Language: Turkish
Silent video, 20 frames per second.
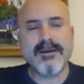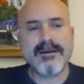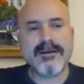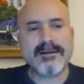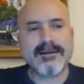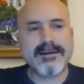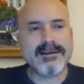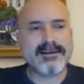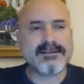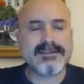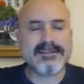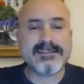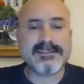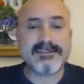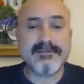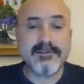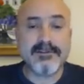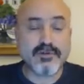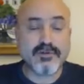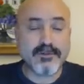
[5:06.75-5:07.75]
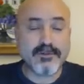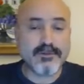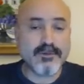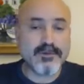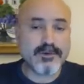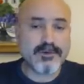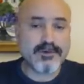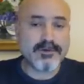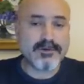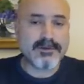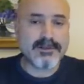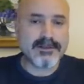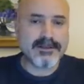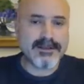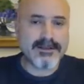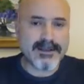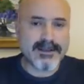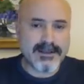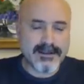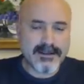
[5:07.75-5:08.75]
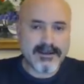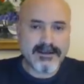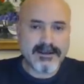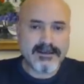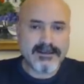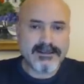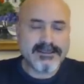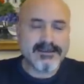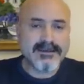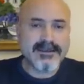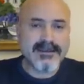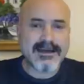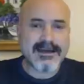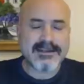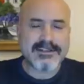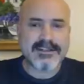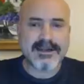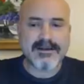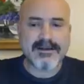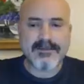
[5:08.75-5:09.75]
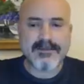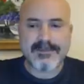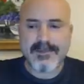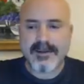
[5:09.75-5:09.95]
gerekse sivil toplum örgütlerinde yıllarca